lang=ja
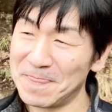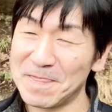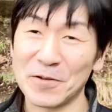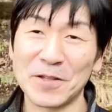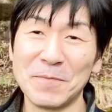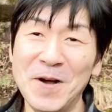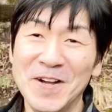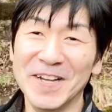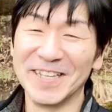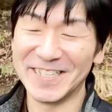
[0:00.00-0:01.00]
それでも
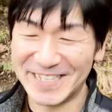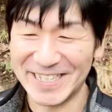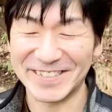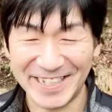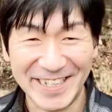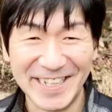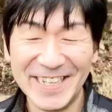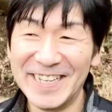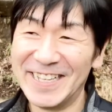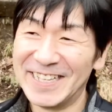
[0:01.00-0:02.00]
いいですかね。
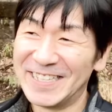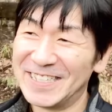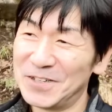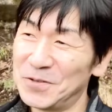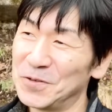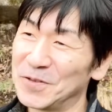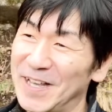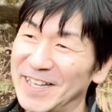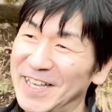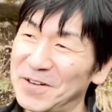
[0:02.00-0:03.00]
フル
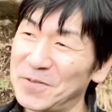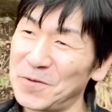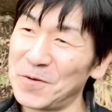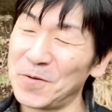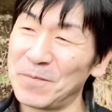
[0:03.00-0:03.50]
ね、結構、